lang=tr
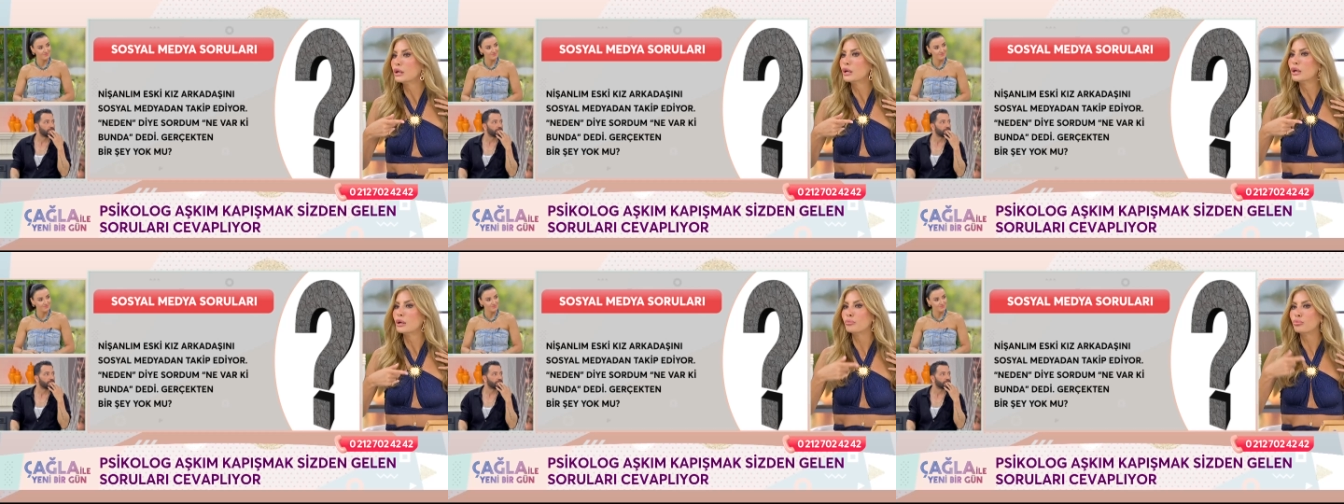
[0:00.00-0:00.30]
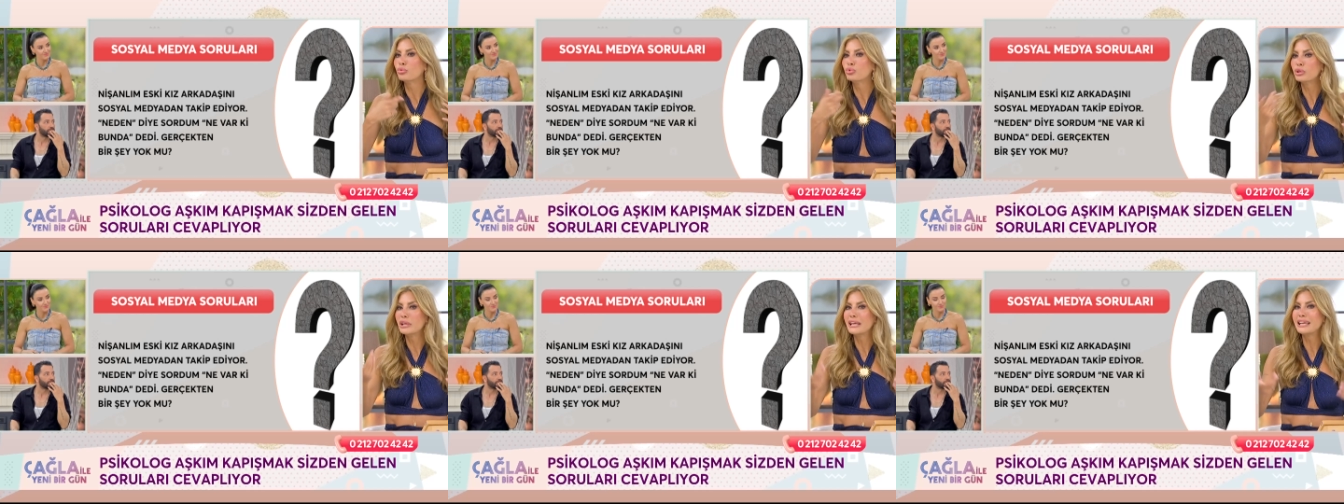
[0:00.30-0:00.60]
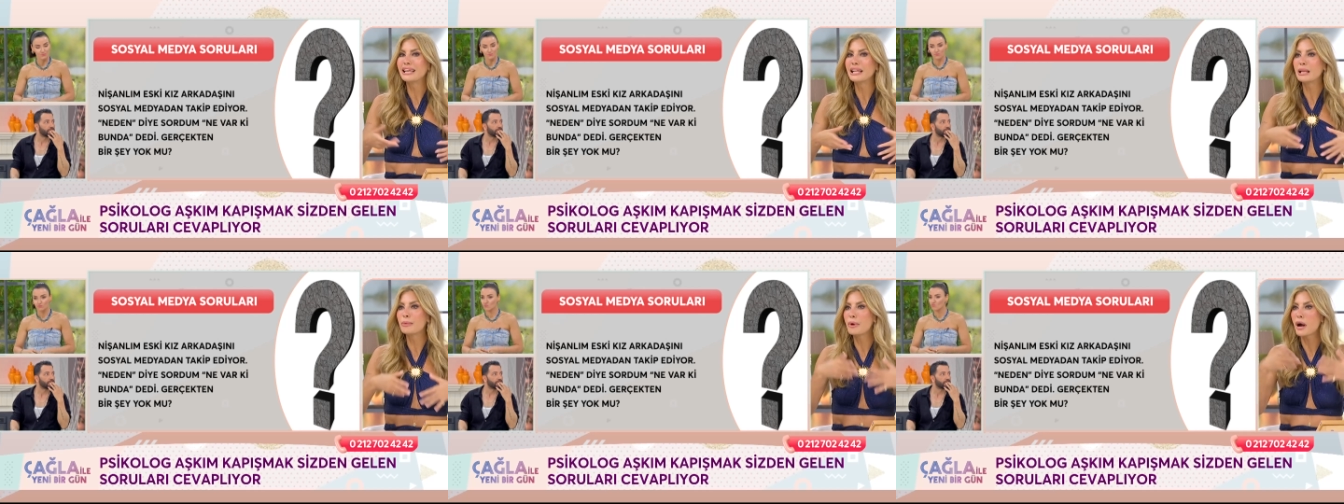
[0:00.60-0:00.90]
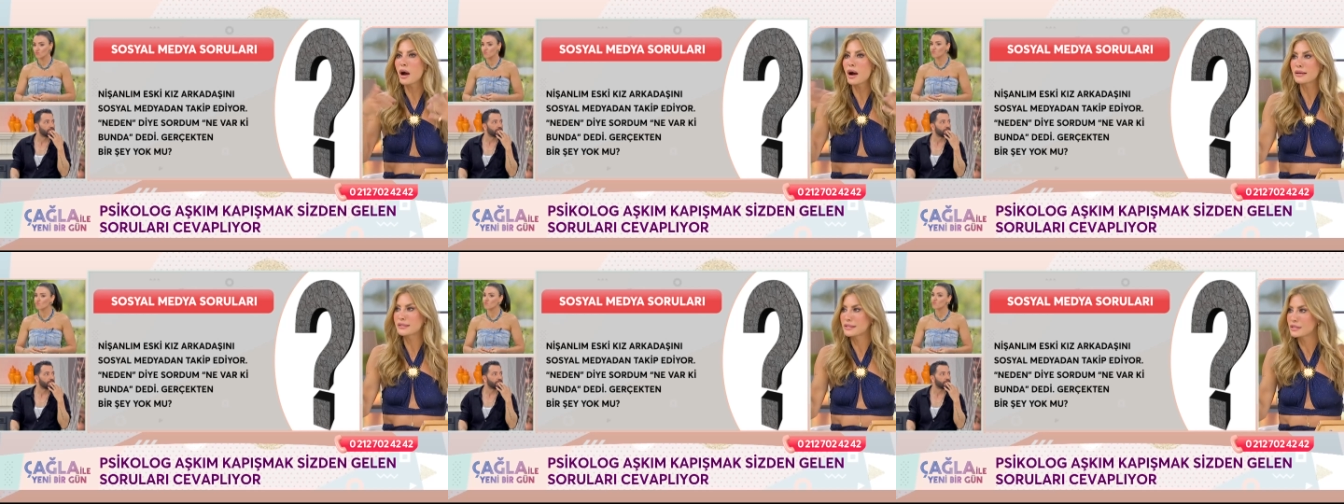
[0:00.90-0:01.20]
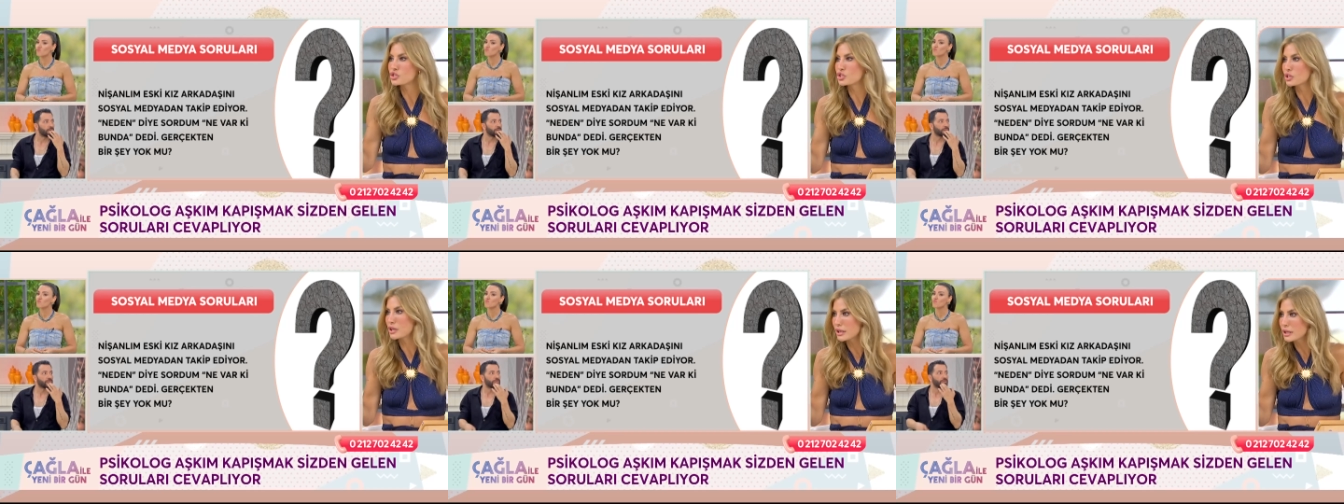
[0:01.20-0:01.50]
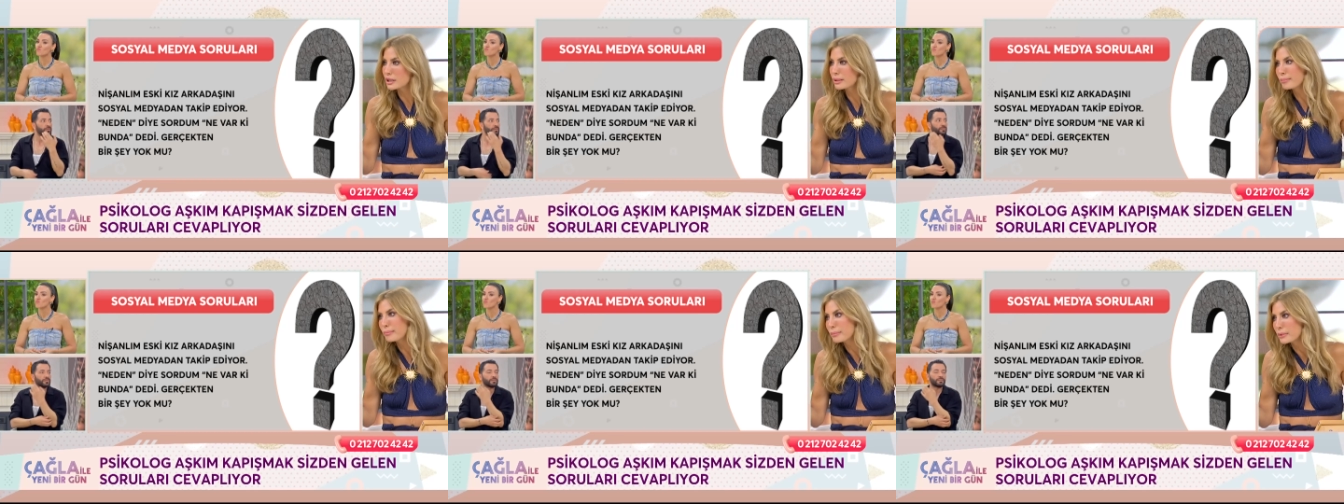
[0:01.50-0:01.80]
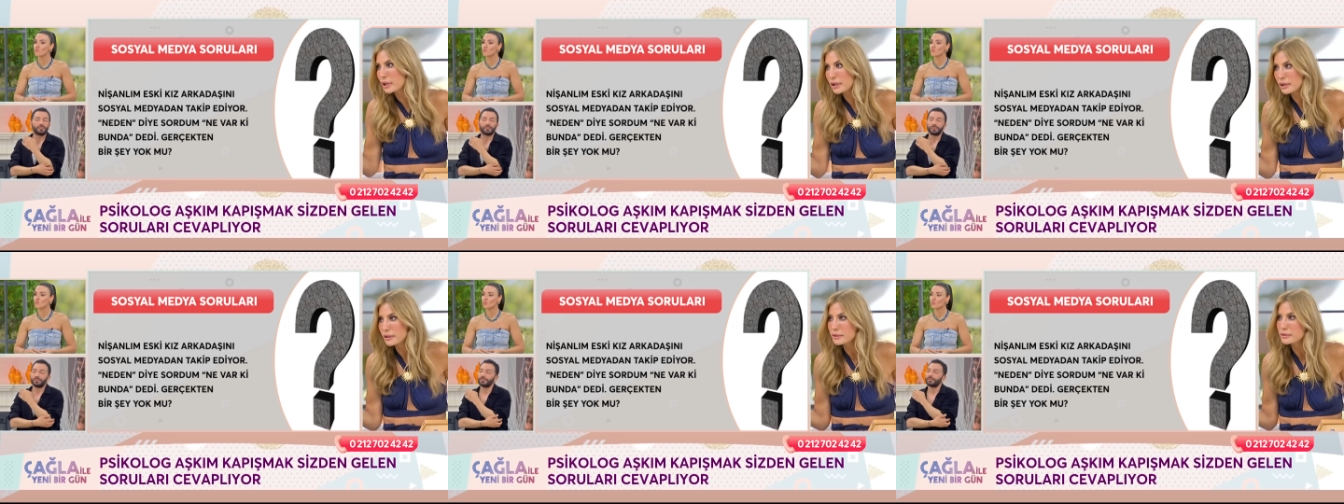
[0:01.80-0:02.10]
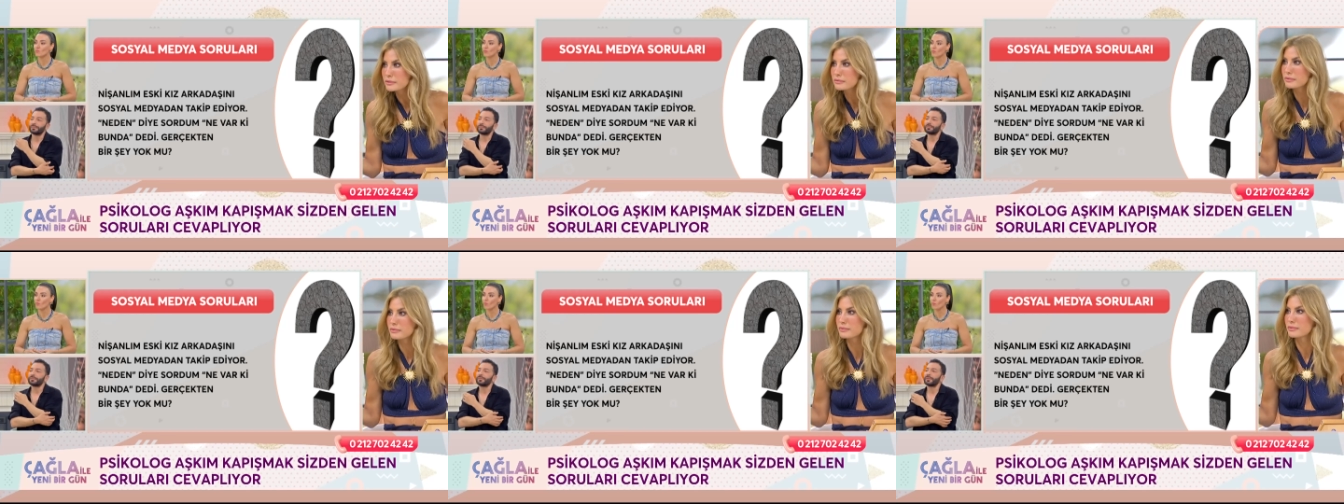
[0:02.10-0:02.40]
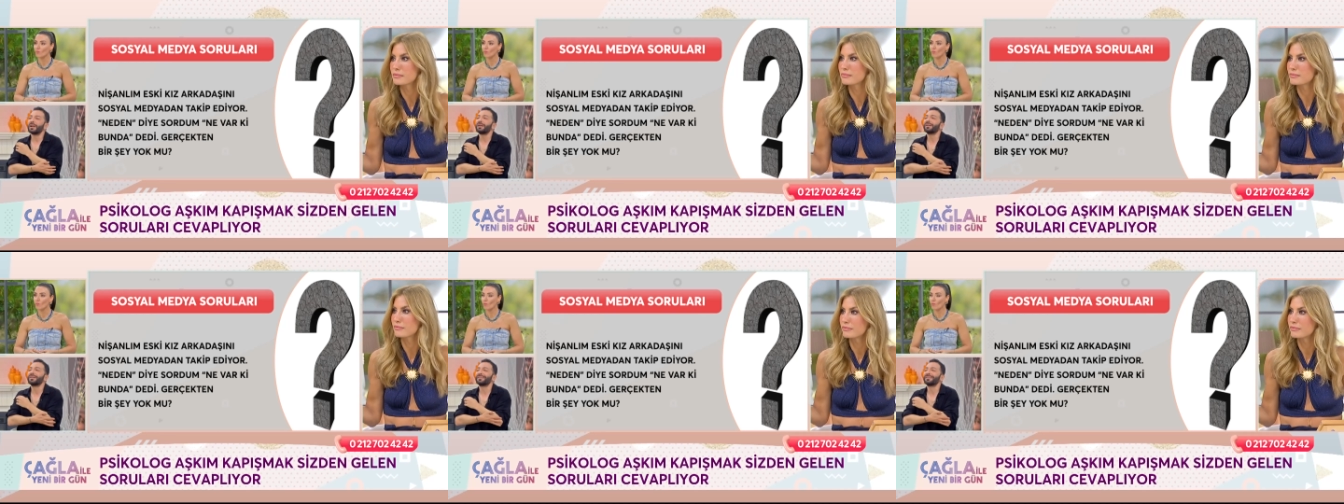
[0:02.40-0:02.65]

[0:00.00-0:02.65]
Bununla ilgili bir arıza çıkaralım mı? Hmm.